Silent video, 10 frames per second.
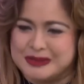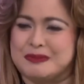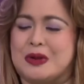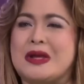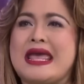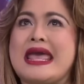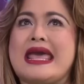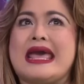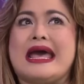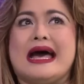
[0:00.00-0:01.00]
po.
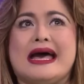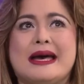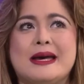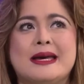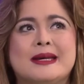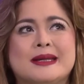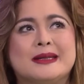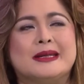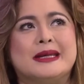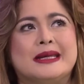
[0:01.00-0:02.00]
Ah... Uh,
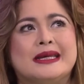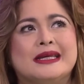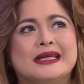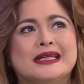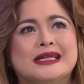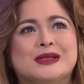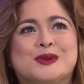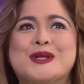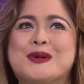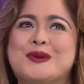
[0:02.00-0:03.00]

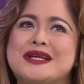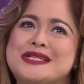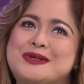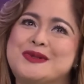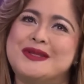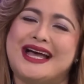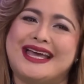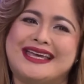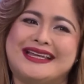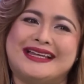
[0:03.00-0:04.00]
Unang-una siguro
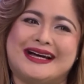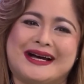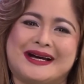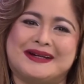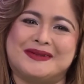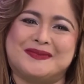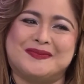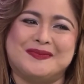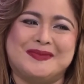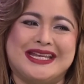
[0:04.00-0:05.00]
dahil uh,
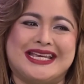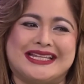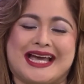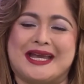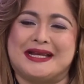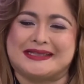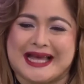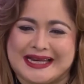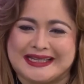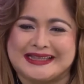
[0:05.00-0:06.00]
binigyan tayo ng
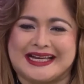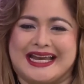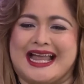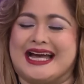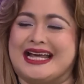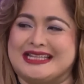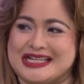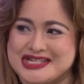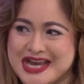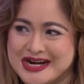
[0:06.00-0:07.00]
talent na kailangan
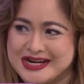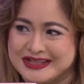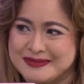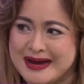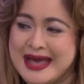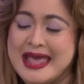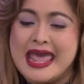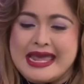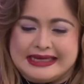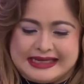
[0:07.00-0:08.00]
nating i-share, hindi ba?
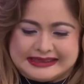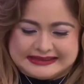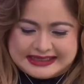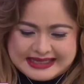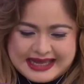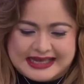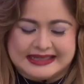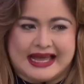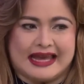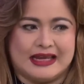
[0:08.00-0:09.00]

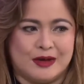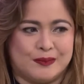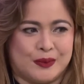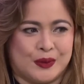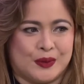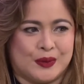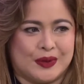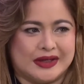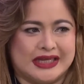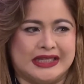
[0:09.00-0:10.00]
Nagtagal dahil po
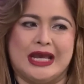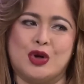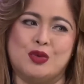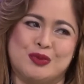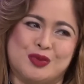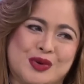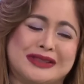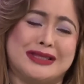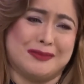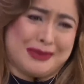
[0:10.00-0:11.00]
hindi ako
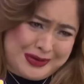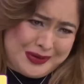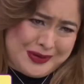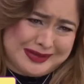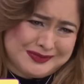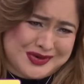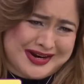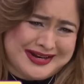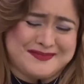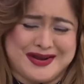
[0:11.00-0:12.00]
magbubuhat ng bangko. I'm
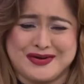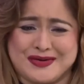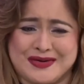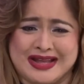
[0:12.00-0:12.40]
sorry, pero